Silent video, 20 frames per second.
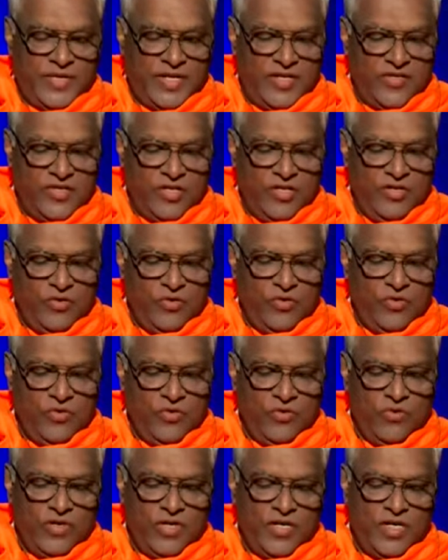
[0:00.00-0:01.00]
ప్రజలు
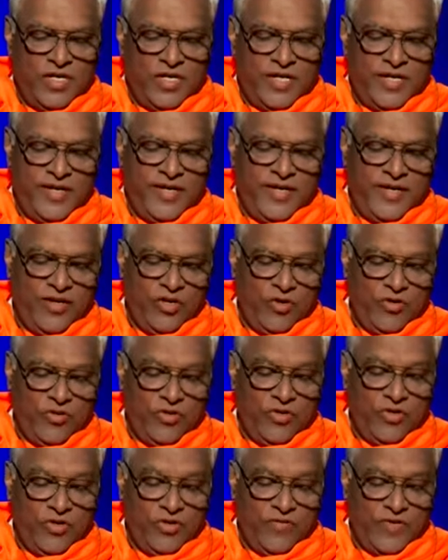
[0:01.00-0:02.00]
ఆయన
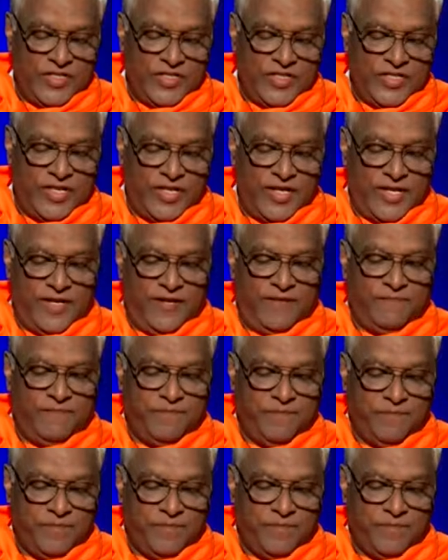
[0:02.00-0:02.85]
యొద్దకు వచ్చిరి